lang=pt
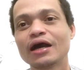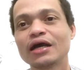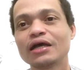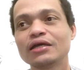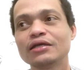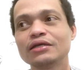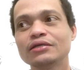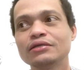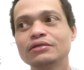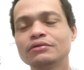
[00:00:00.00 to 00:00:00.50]

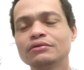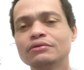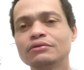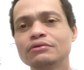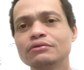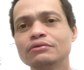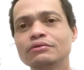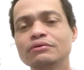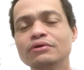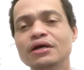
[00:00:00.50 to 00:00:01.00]
Aí,
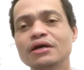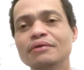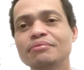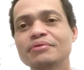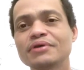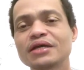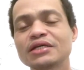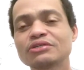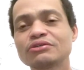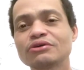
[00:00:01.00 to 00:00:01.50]
ué,
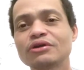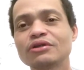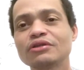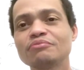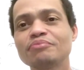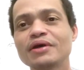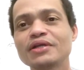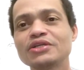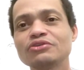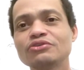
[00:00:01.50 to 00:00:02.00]
por que a senhora
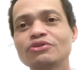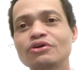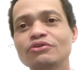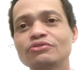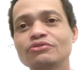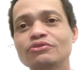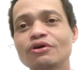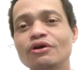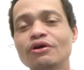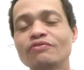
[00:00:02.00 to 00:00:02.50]
não pede
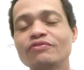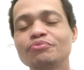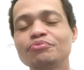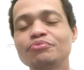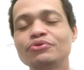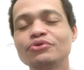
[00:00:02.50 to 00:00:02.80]
logo nove?